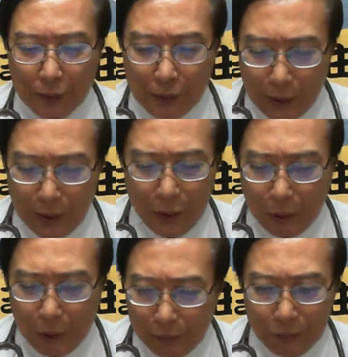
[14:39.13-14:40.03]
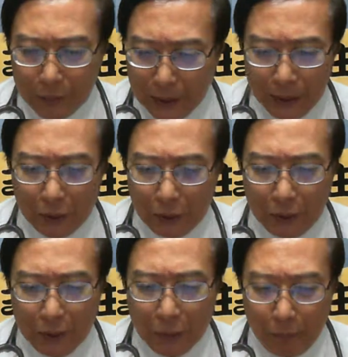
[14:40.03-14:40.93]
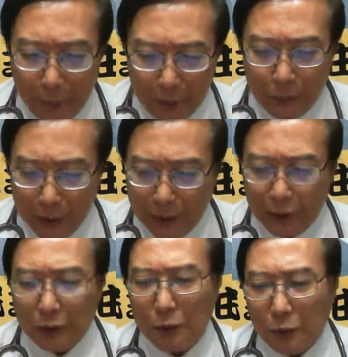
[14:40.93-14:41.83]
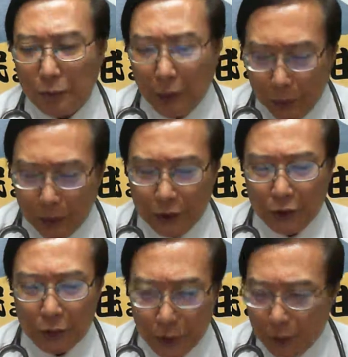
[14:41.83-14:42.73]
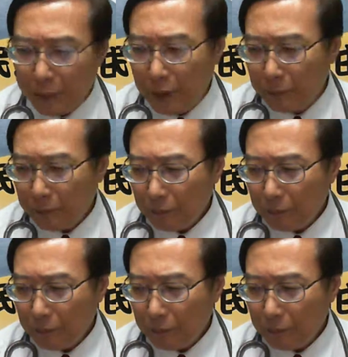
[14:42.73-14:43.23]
即个互你毋知影讲安怎来应付，包括亲像科比，